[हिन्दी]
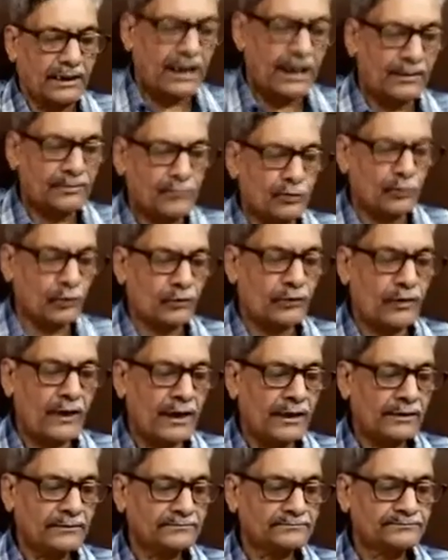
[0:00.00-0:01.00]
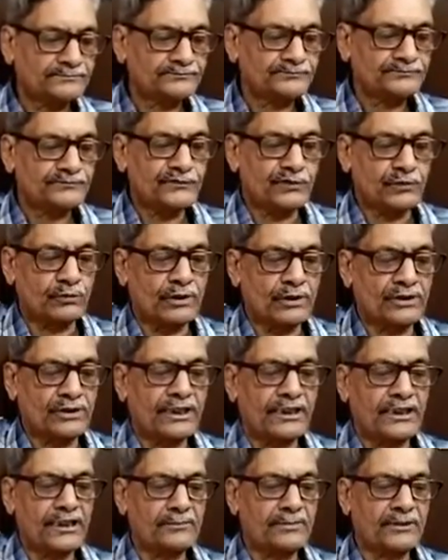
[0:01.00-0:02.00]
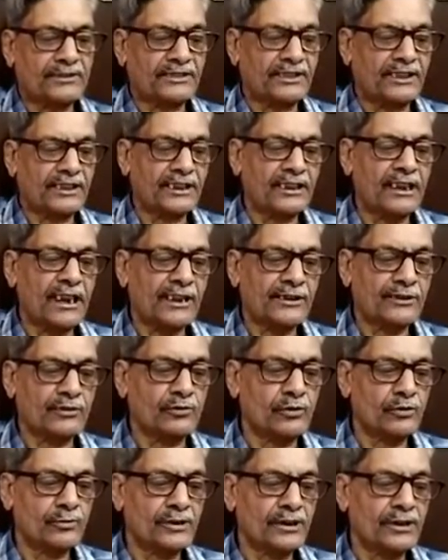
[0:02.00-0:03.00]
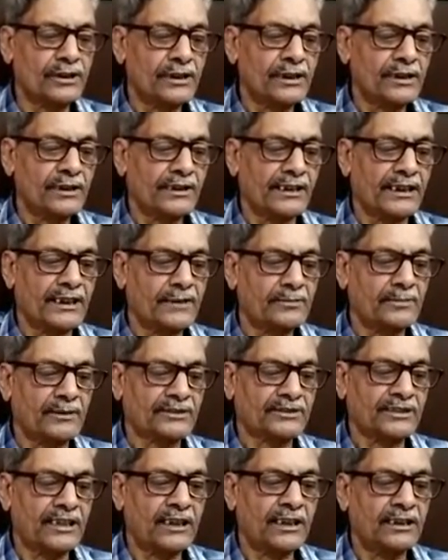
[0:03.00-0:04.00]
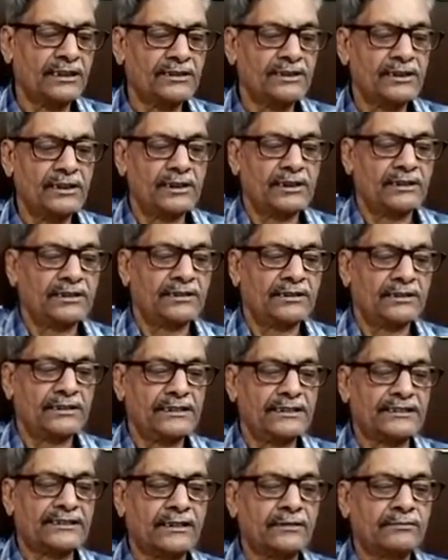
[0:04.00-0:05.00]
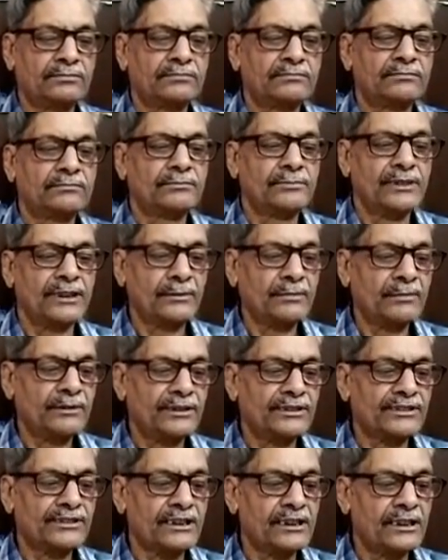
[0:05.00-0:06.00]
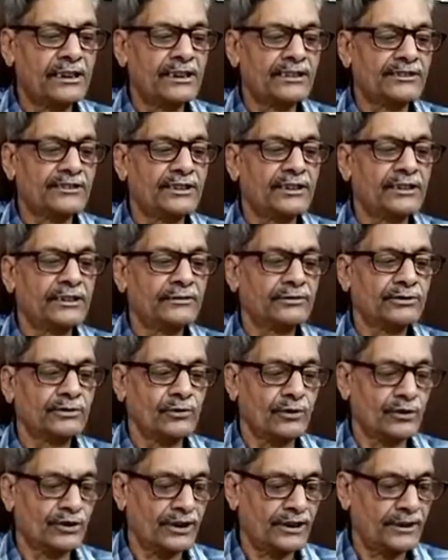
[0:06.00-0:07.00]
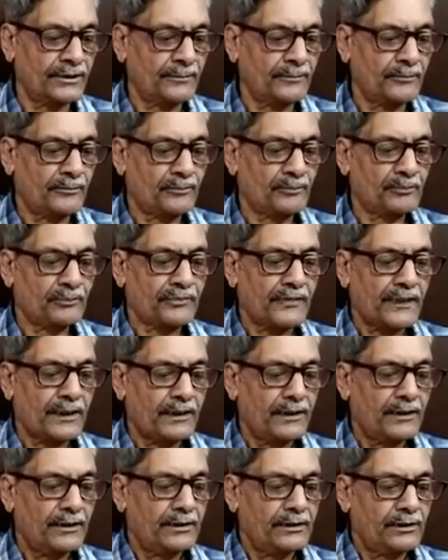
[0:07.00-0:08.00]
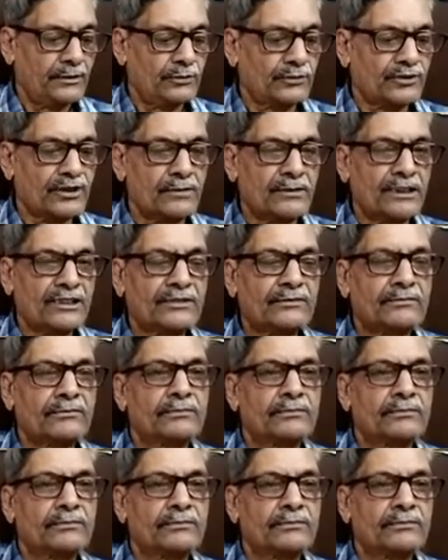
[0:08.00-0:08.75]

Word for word: आप कुल्फा चुकंदर की पत्ती गांठ गोभी करी पत्ता ये सब भी इसके अच्छे सोर्स हैं उसके बाद